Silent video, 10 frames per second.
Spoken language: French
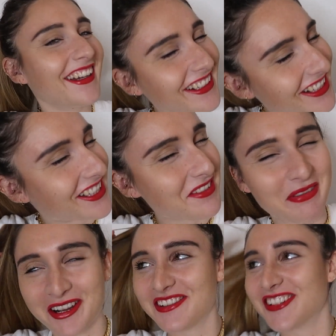je sais
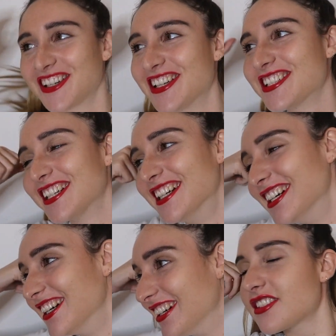pas comment réagir.
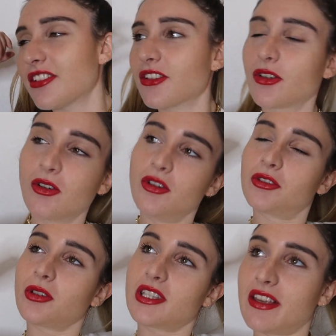Parce qu'en gros, le
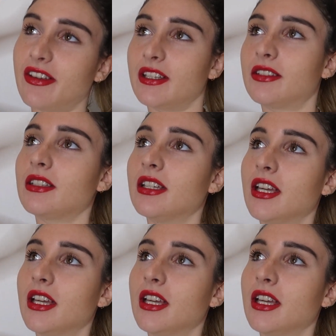truc, ça va être...